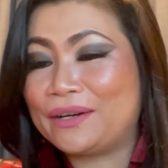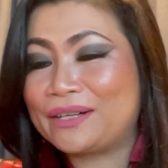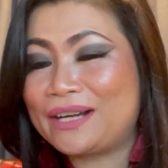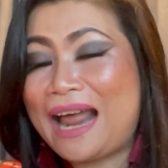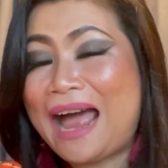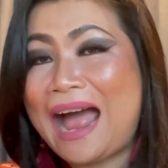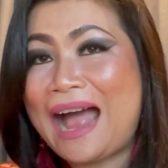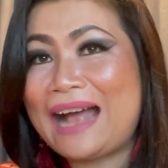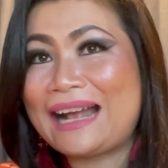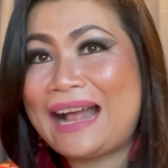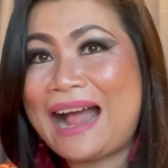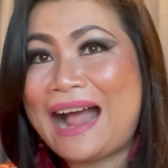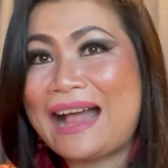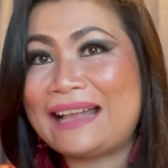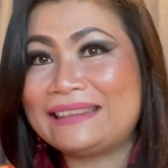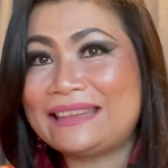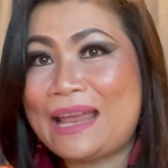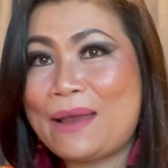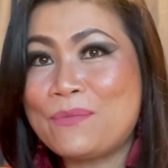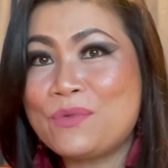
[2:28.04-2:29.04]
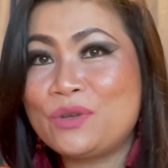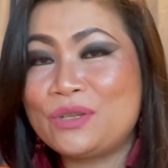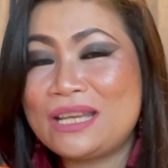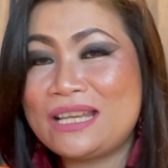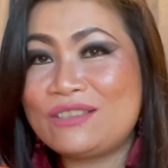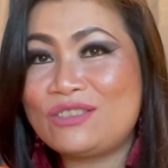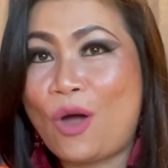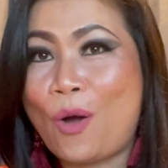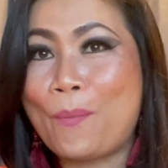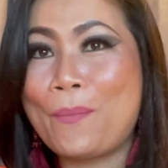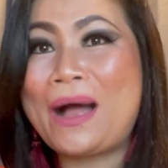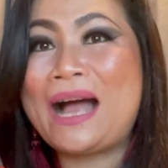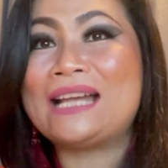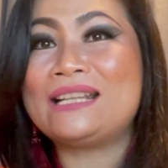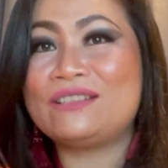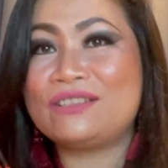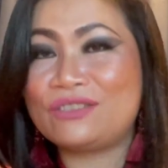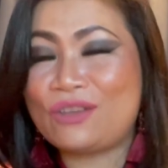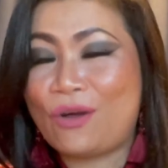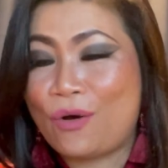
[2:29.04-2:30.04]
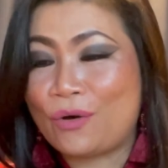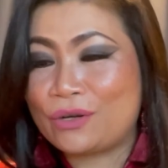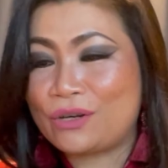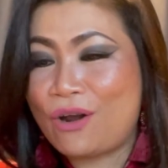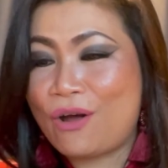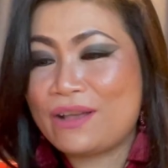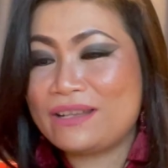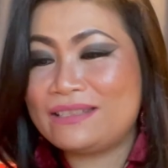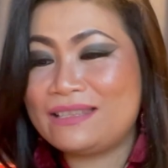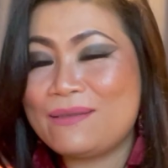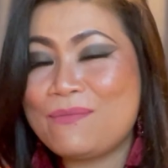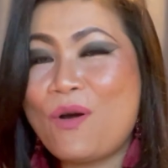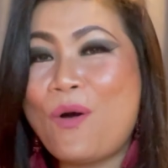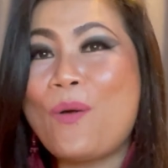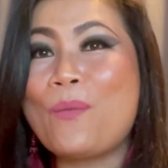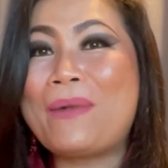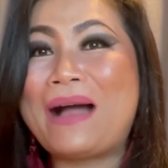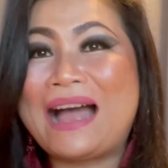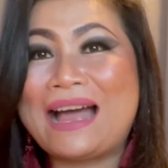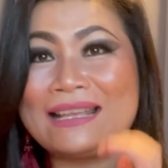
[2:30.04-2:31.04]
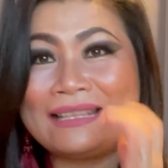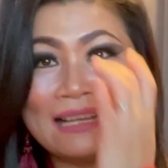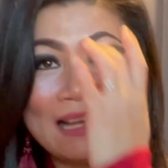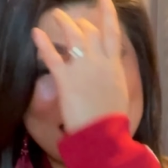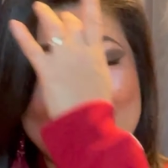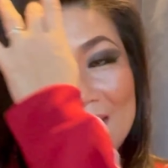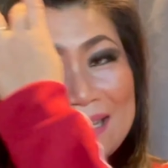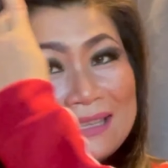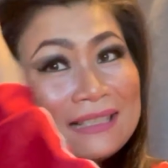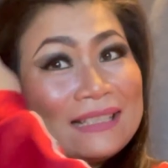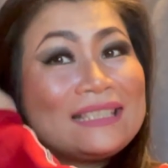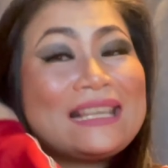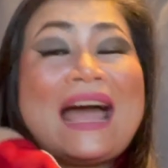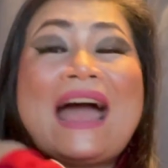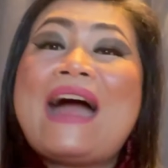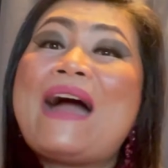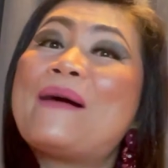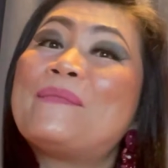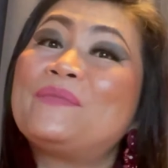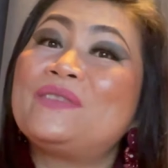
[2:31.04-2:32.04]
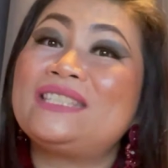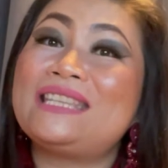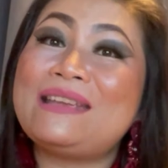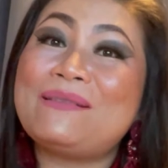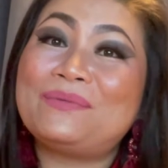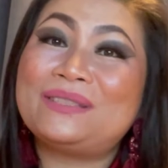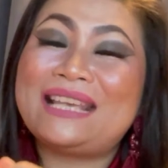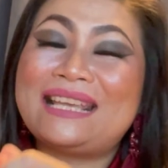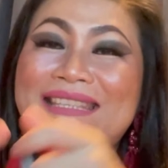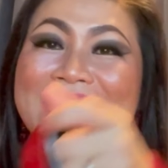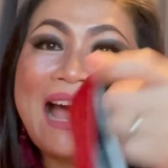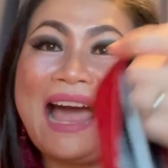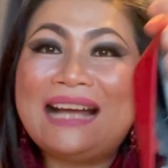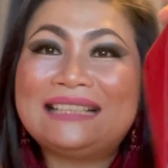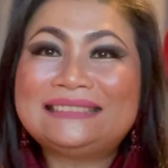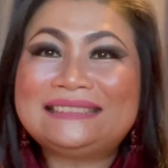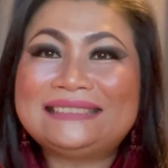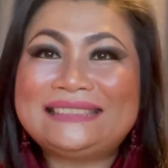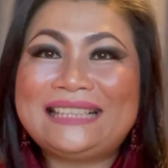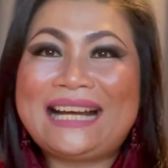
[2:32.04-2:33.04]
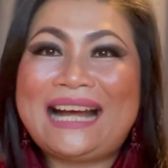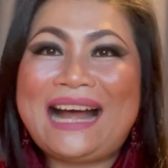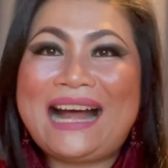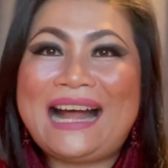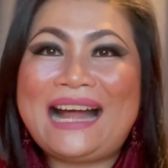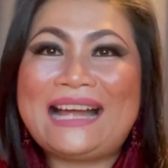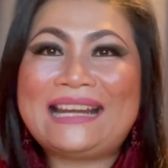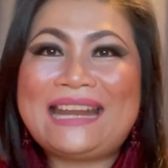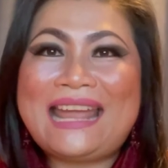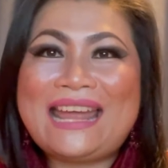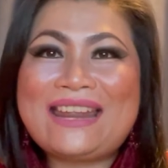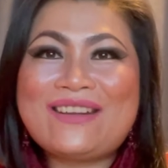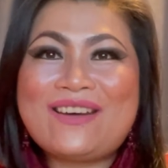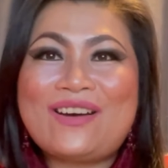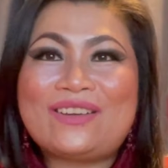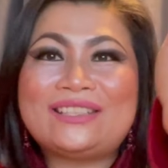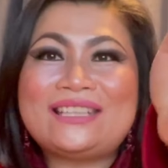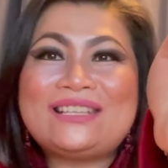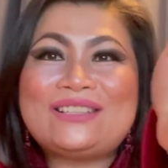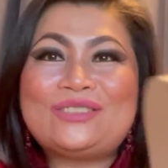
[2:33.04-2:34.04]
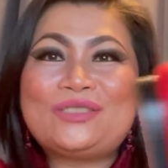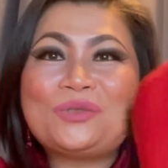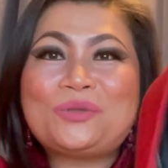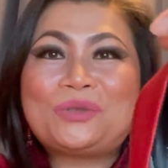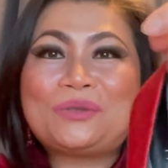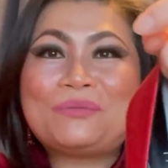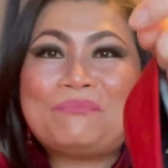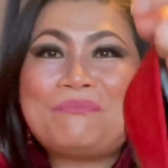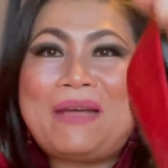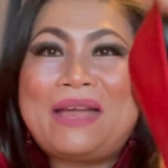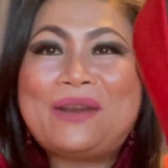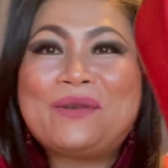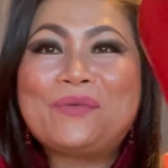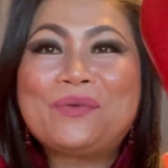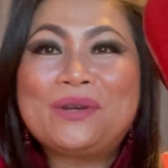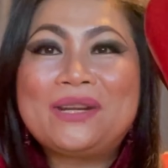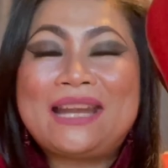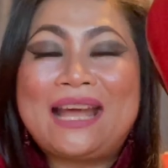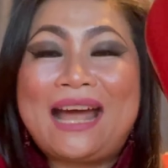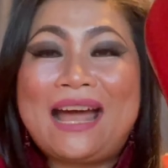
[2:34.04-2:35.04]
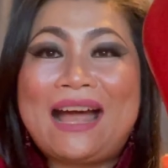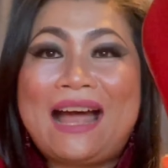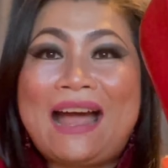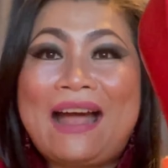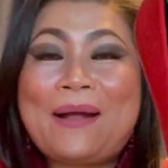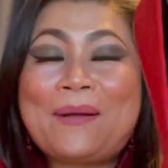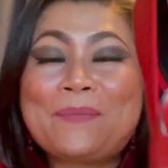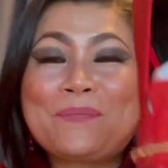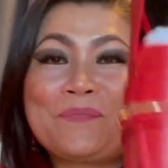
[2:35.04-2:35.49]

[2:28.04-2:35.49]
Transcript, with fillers: ราคาเต็มอยู่ที่ สองพันสองร้อยสิบหก บาท สามสิบ สตางค์ค่ะแน่นอนที่สุดแม่นุชนะคะ